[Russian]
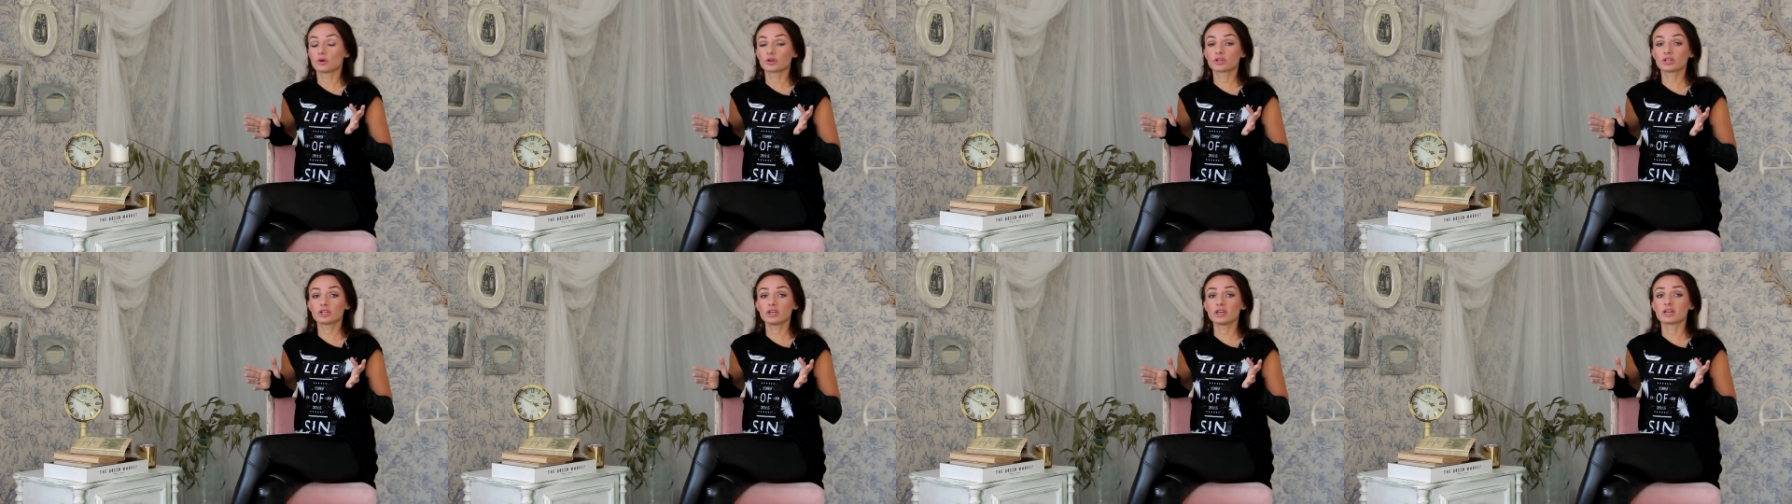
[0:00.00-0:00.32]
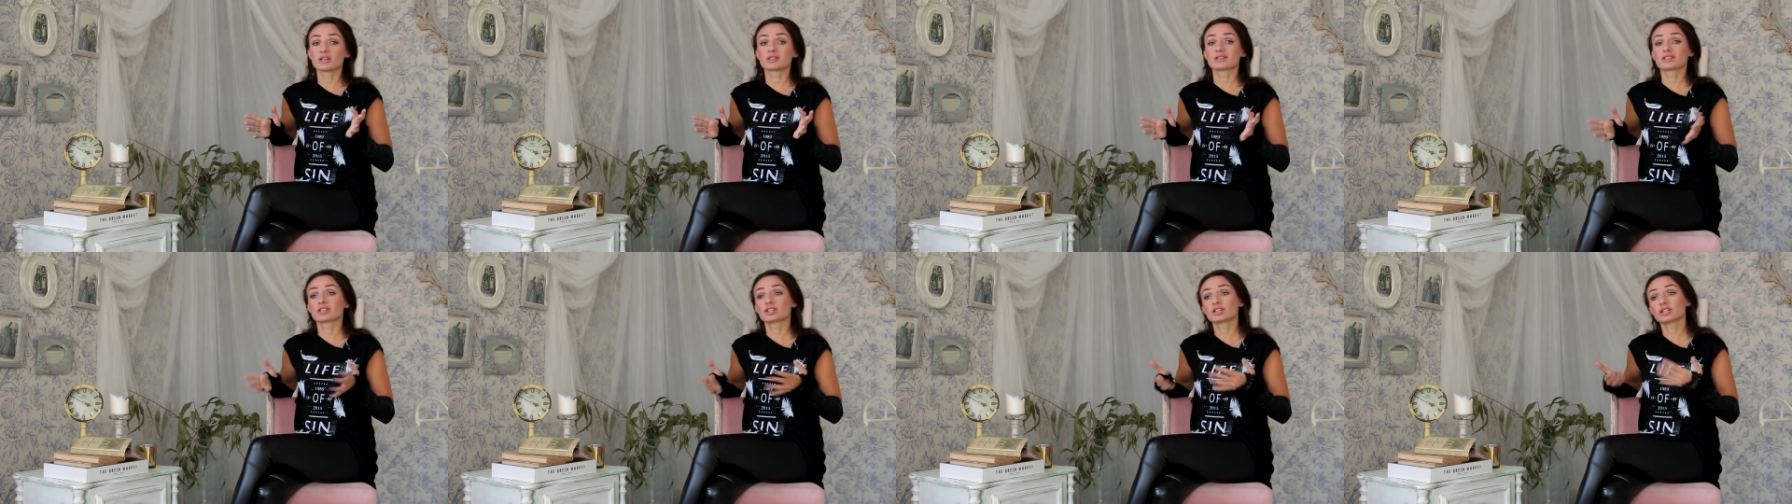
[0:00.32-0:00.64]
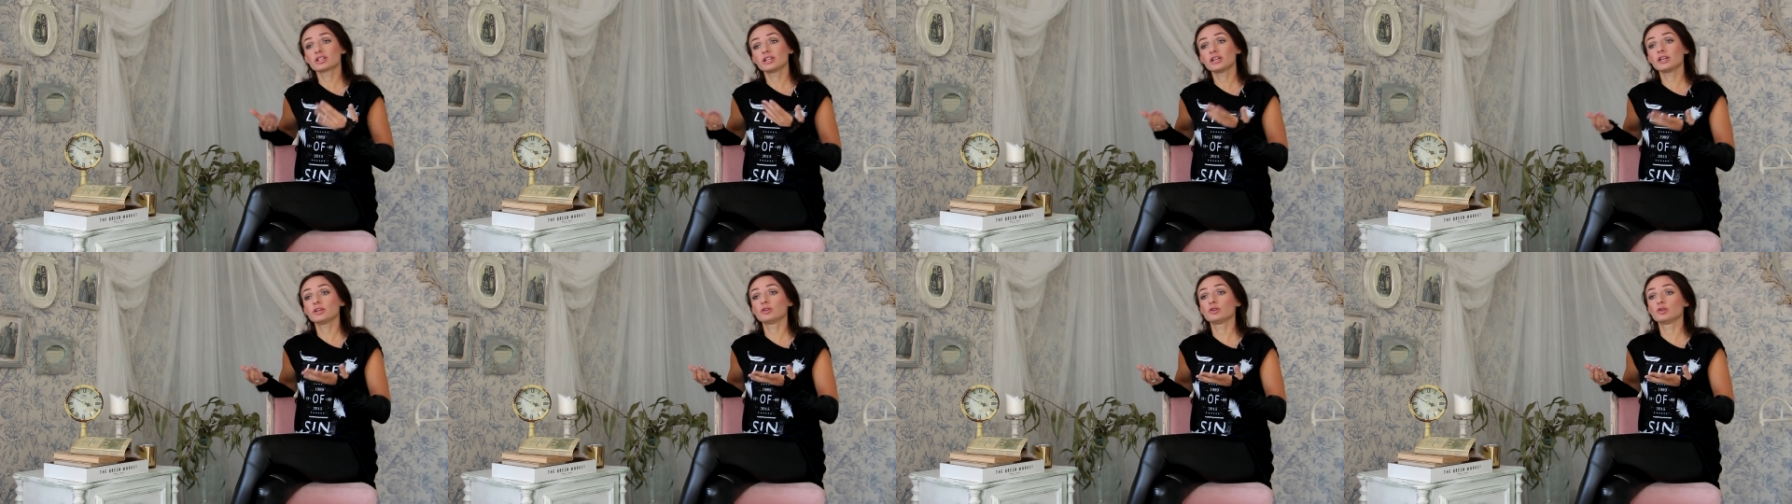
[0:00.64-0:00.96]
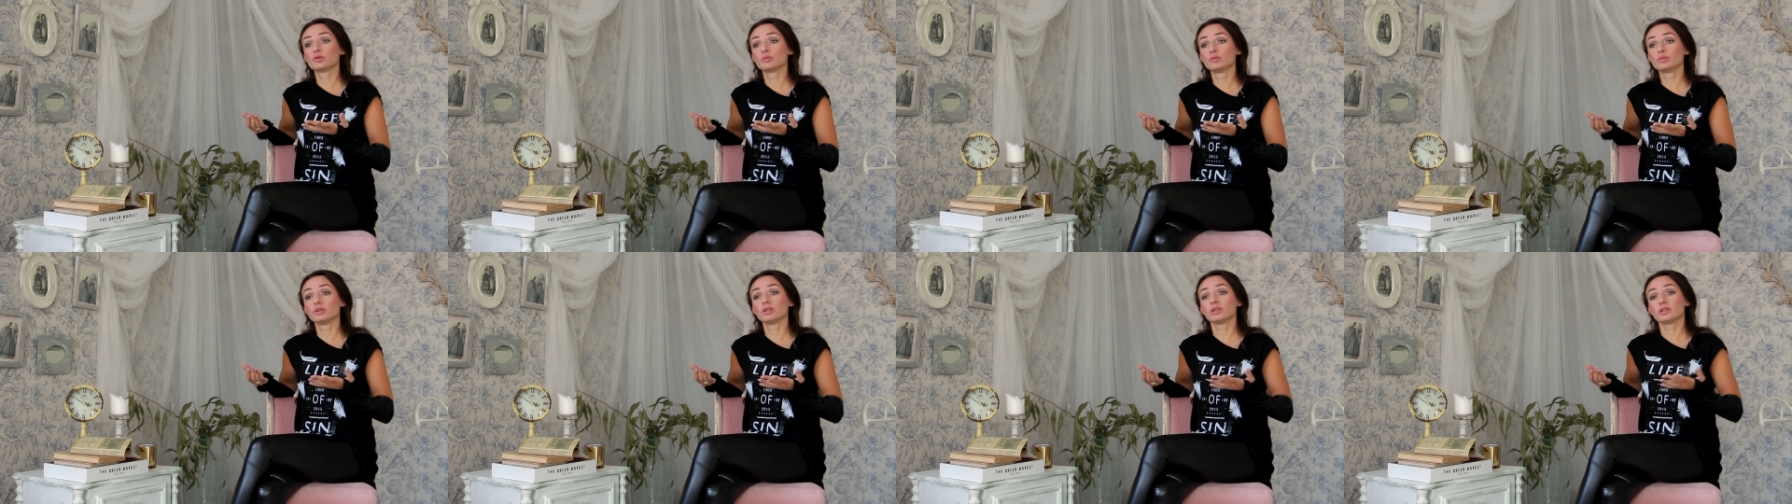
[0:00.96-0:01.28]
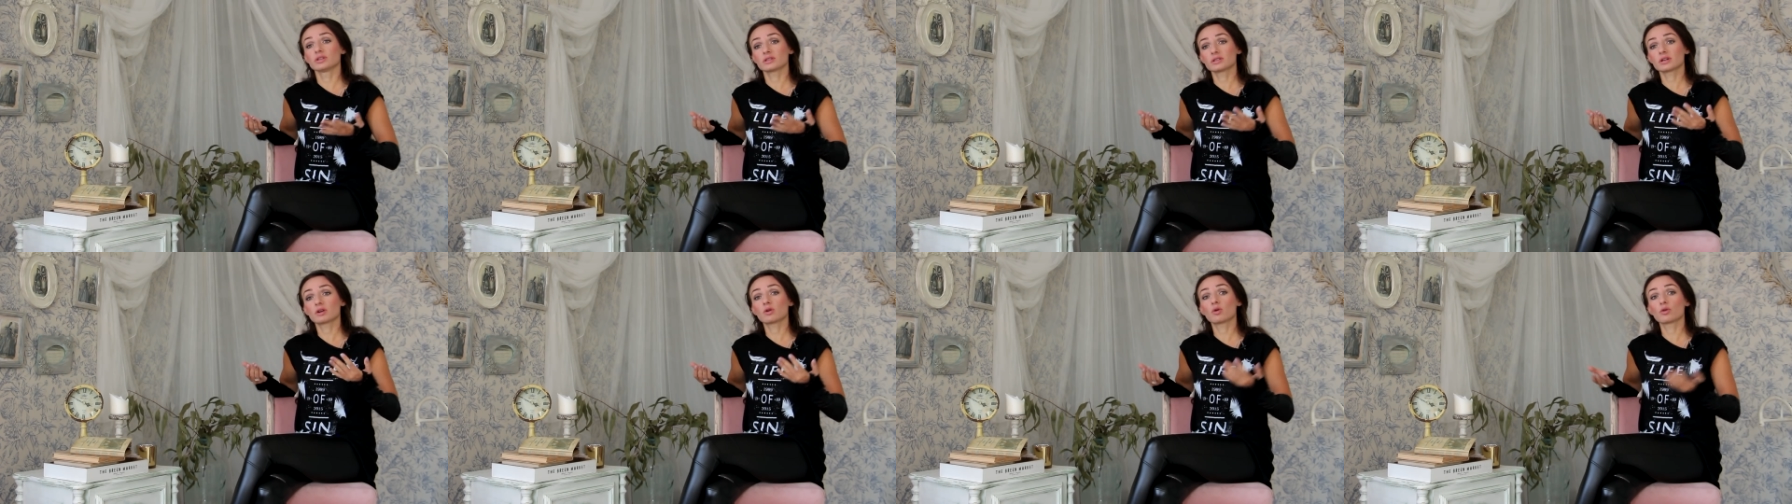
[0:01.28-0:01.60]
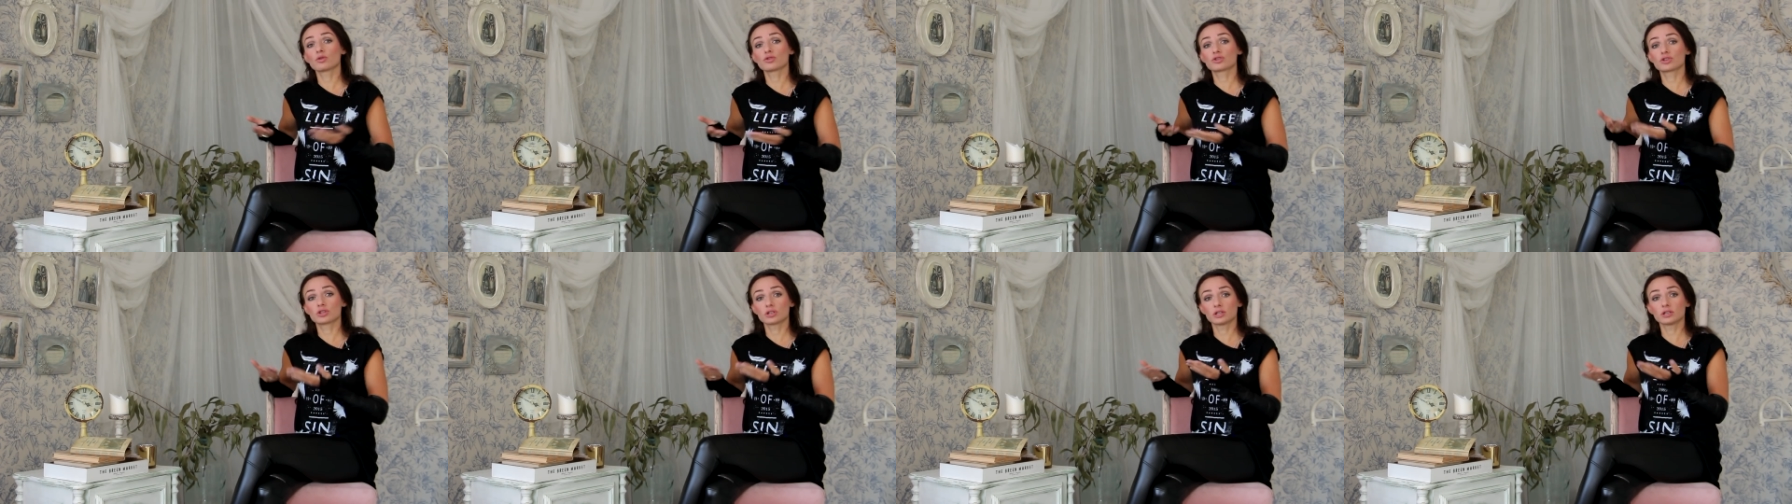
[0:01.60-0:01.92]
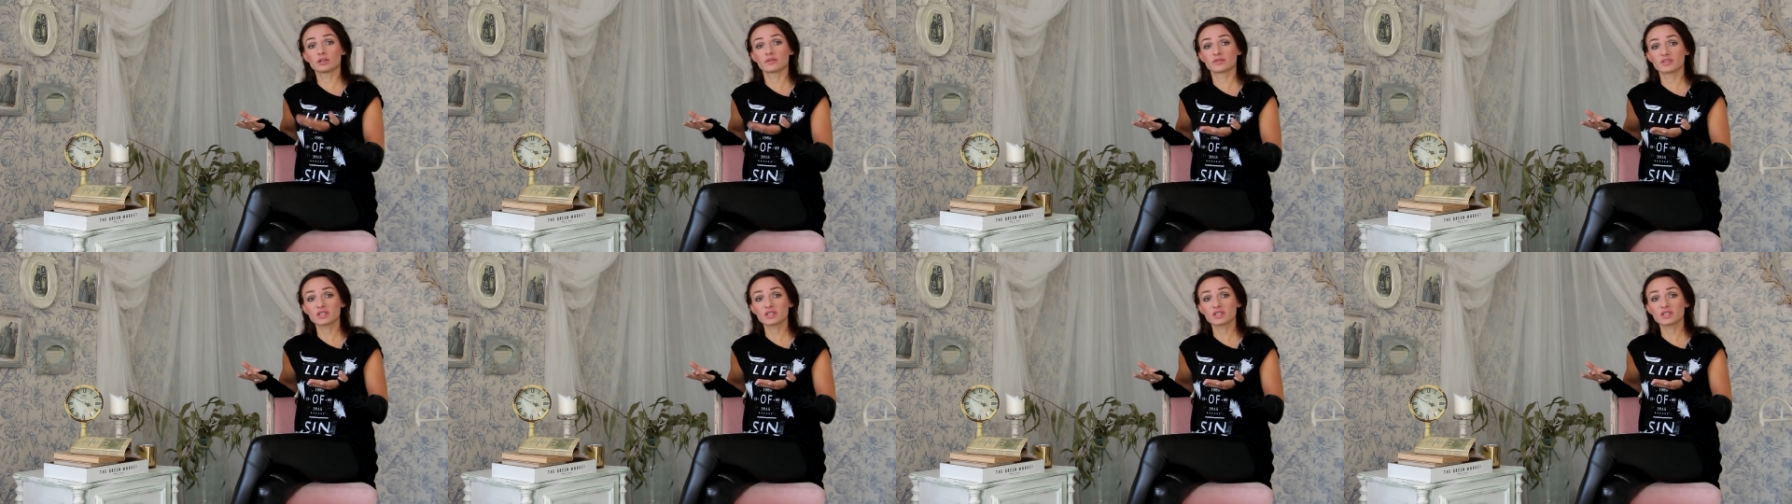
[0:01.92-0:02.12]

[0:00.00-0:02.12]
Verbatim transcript: окей, к сожалению, мы не закончили